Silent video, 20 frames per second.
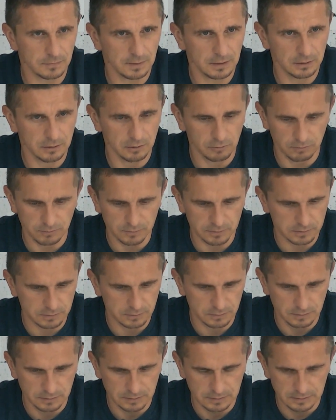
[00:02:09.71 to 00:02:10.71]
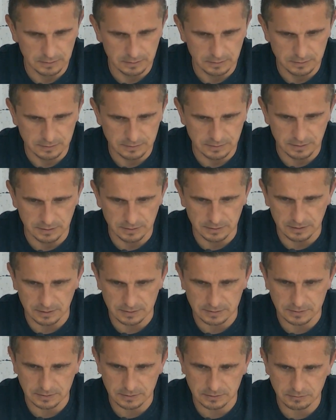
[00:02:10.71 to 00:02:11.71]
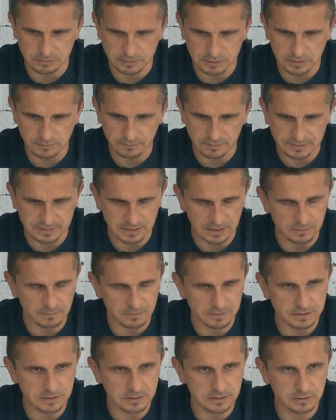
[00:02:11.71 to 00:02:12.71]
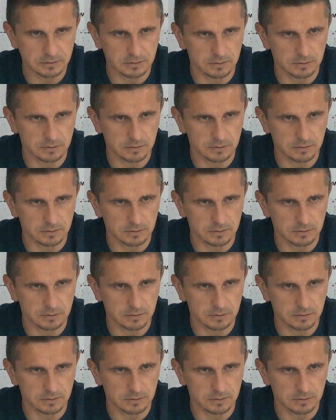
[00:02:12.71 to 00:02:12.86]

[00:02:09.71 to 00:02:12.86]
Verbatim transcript: glaube ich, sehr interessant zu sehen, was dann passiert.